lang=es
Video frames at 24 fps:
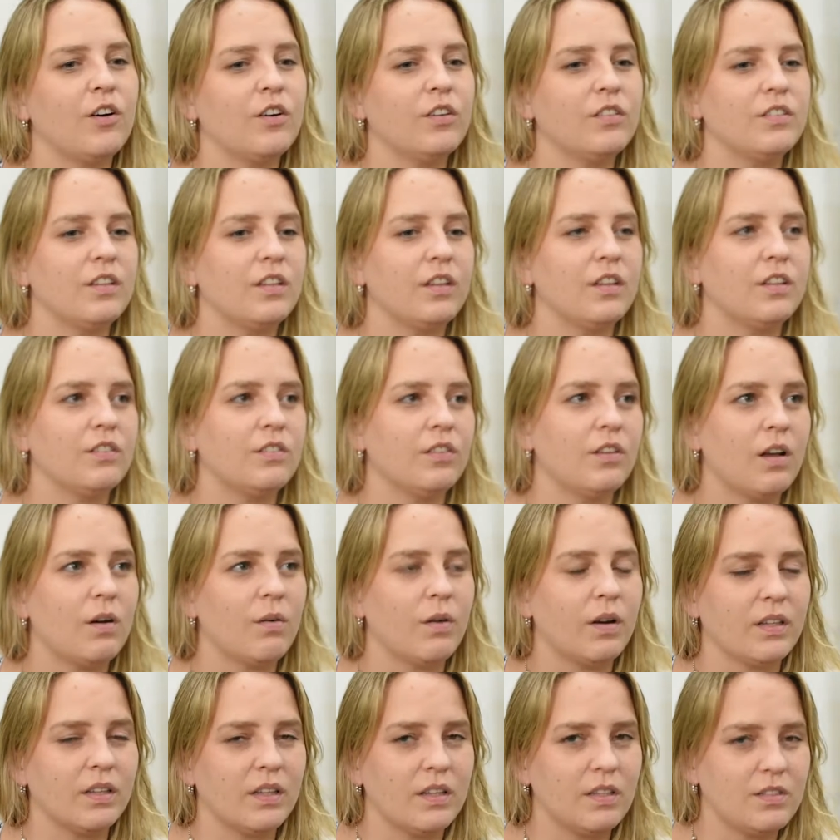Hoy se inició la
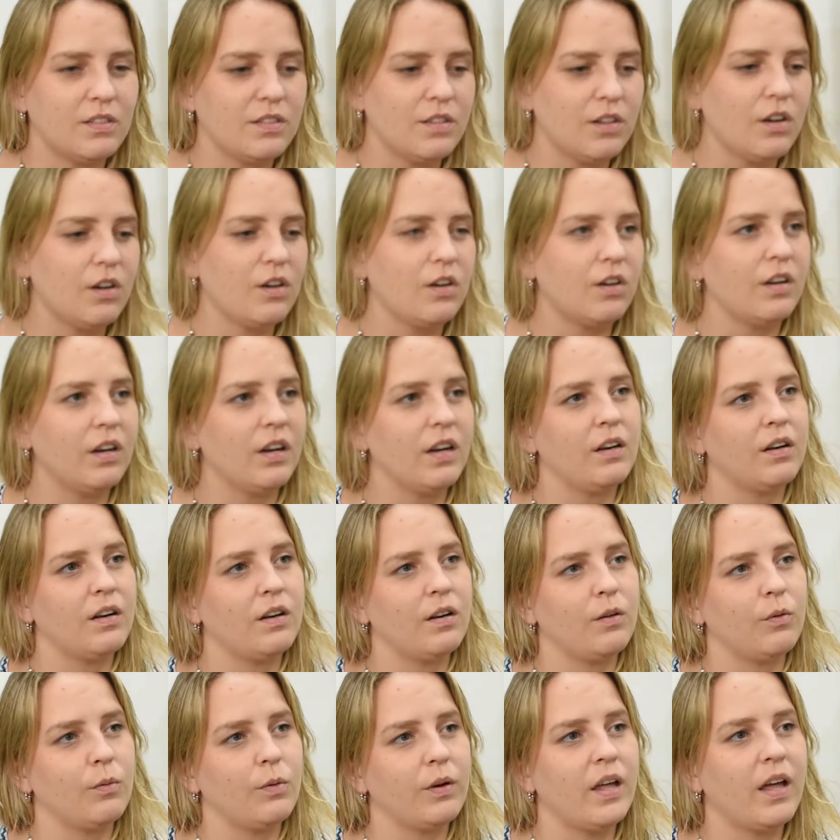cuarta edición
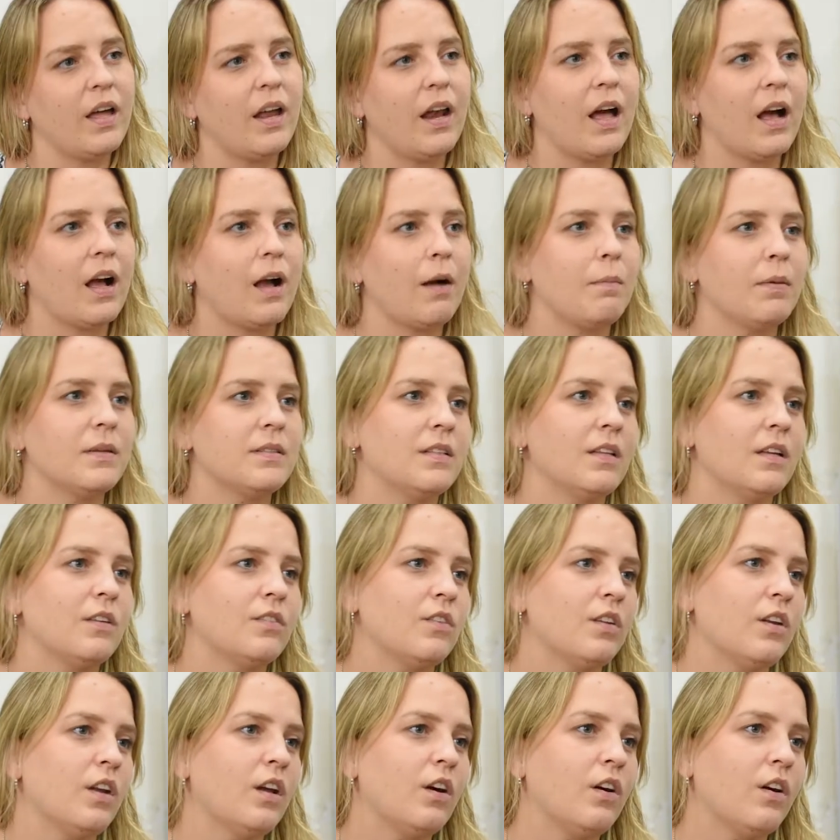con una de las
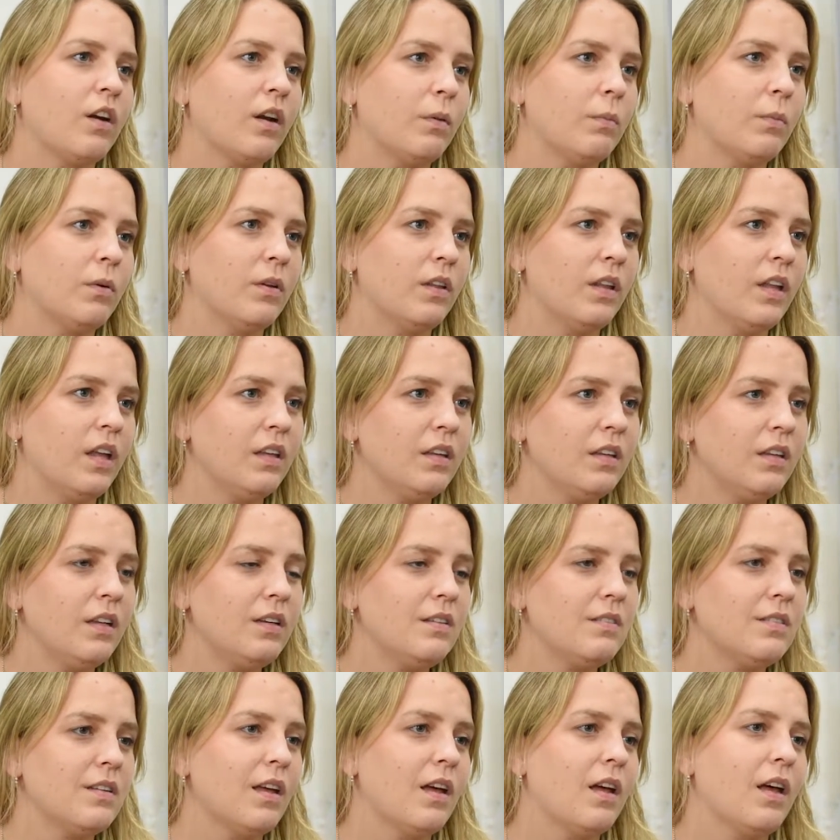capacitaciones
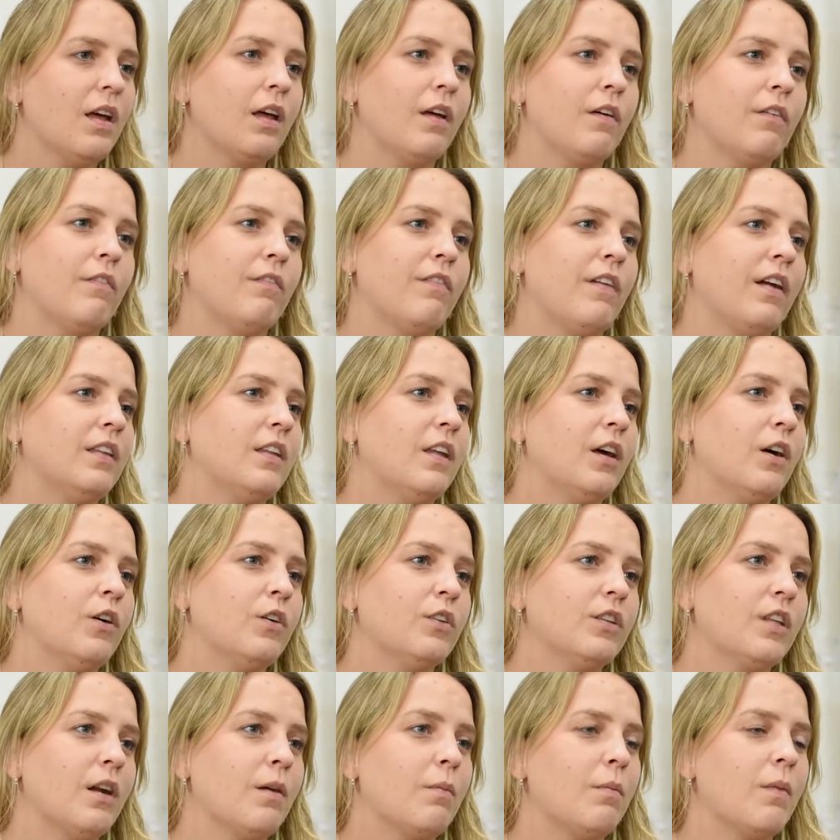correspondientes, falta
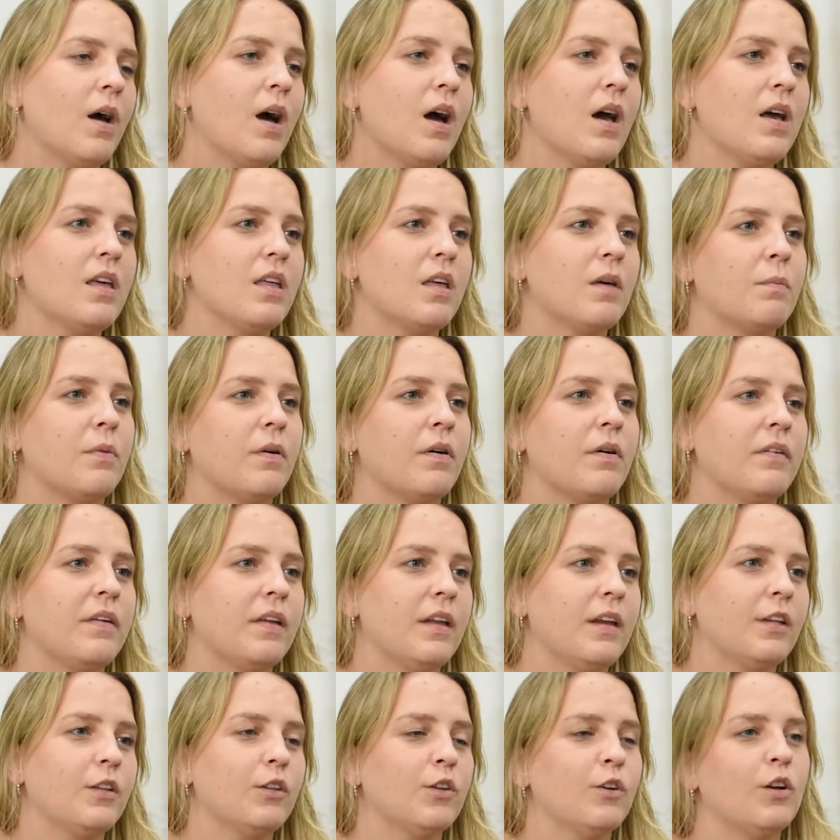otra más y después
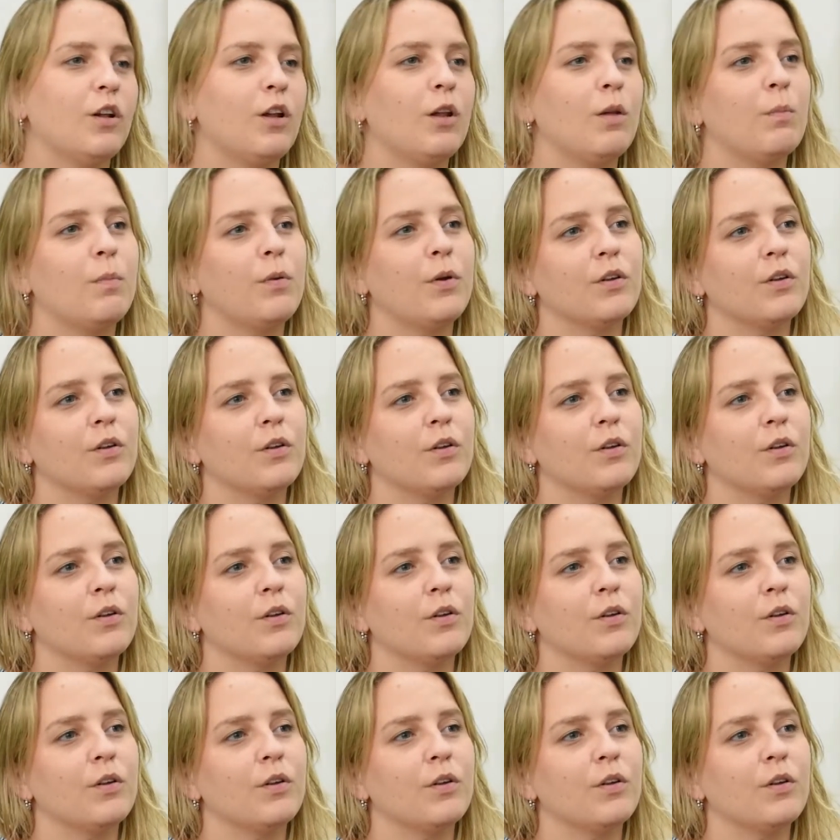viene todo el